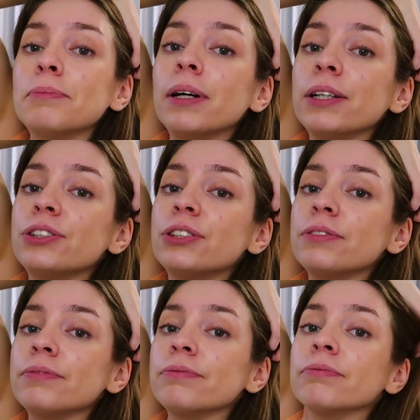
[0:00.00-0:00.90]

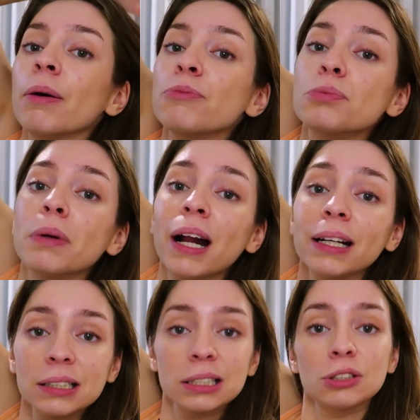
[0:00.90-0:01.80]
mas vamos
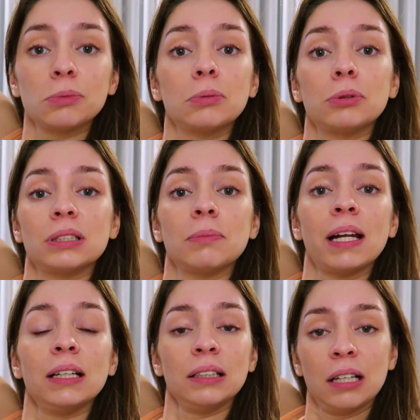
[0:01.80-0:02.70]
esperar que seja uma boa
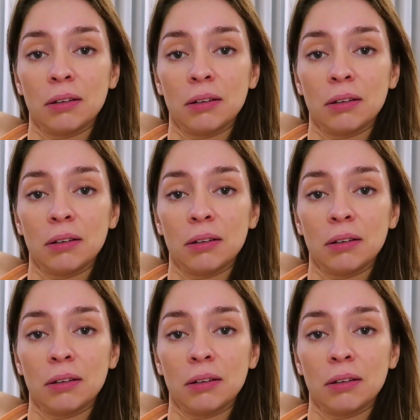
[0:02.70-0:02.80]
semana.